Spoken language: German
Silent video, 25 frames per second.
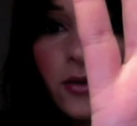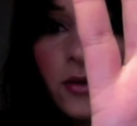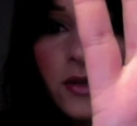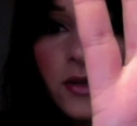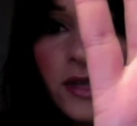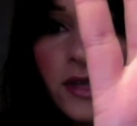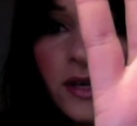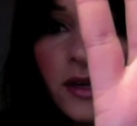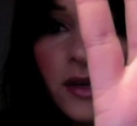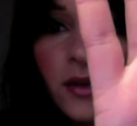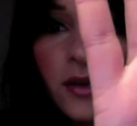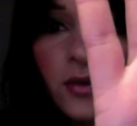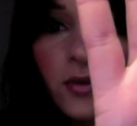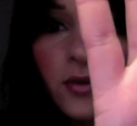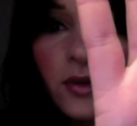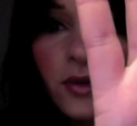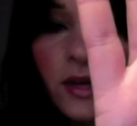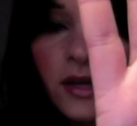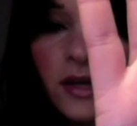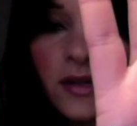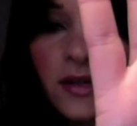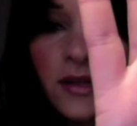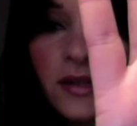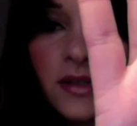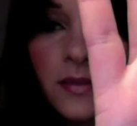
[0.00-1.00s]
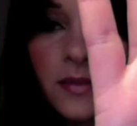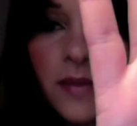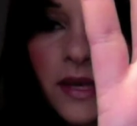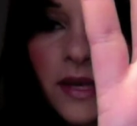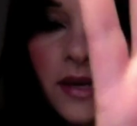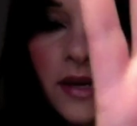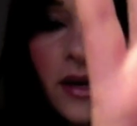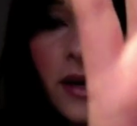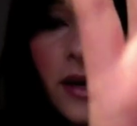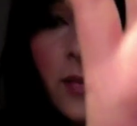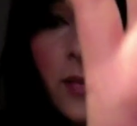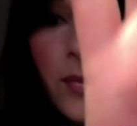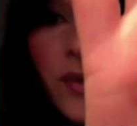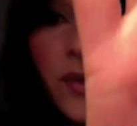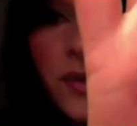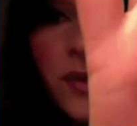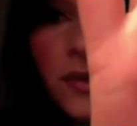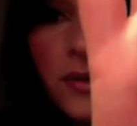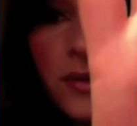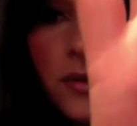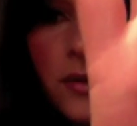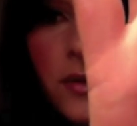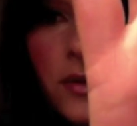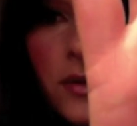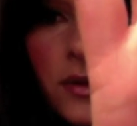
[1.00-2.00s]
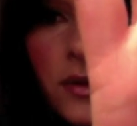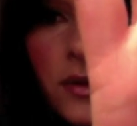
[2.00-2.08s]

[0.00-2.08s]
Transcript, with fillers: Day Long Lasting Makeup in